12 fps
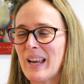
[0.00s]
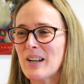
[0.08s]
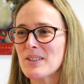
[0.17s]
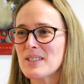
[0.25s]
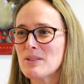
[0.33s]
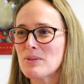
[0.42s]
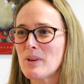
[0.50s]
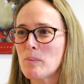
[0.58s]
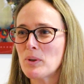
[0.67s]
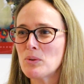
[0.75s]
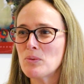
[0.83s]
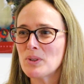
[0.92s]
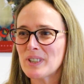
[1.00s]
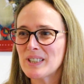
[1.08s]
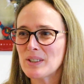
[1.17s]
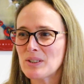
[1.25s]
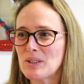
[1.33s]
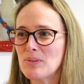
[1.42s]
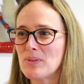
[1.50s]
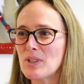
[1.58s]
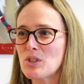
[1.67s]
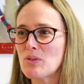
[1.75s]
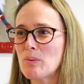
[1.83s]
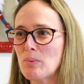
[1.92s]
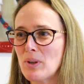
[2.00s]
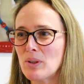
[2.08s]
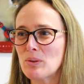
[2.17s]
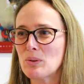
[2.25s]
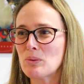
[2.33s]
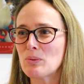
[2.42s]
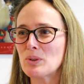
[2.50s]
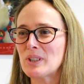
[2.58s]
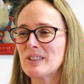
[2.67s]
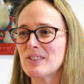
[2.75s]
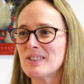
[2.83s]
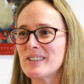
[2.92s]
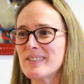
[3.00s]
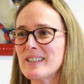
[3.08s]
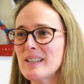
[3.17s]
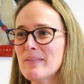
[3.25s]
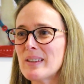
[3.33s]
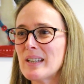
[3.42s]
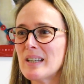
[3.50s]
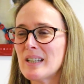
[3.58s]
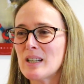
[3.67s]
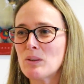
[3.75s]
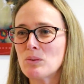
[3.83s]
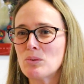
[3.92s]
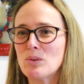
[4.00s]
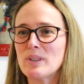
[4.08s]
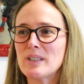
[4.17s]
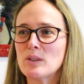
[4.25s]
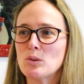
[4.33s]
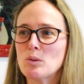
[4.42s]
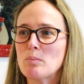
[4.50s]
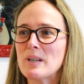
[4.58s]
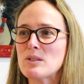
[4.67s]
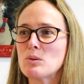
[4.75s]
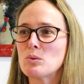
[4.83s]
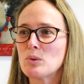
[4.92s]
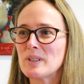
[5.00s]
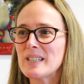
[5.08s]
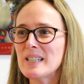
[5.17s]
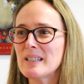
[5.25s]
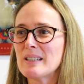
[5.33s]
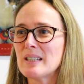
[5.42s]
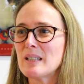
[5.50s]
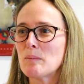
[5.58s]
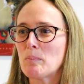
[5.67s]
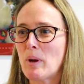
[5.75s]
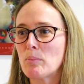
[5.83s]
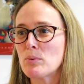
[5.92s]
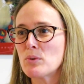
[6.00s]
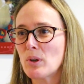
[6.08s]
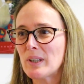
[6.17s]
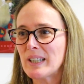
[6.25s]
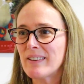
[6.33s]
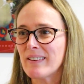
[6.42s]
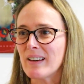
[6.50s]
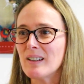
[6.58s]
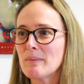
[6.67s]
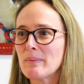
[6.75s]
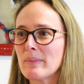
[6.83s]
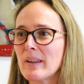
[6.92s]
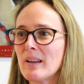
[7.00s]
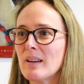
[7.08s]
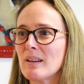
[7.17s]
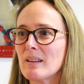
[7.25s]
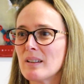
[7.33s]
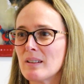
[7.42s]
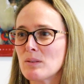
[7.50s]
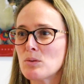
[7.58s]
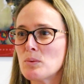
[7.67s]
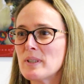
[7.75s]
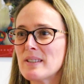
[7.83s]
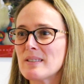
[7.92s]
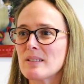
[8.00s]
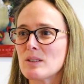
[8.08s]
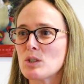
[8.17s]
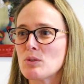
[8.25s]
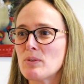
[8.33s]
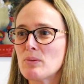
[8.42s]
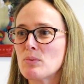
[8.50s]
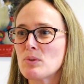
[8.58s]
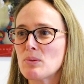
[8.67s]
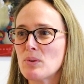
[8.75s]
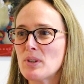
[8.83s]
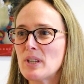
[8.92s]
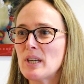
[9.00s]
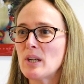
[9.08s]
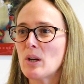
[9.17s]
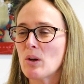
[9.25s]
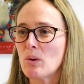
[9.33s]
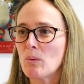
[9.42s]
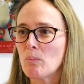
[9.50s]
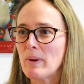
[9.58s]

Alors si vous avez perdu votre identifiant, je vais prendre votre identité et contrôler dans notre base de données par plusieurs critères. Et ensuite, je vais vous envoyer un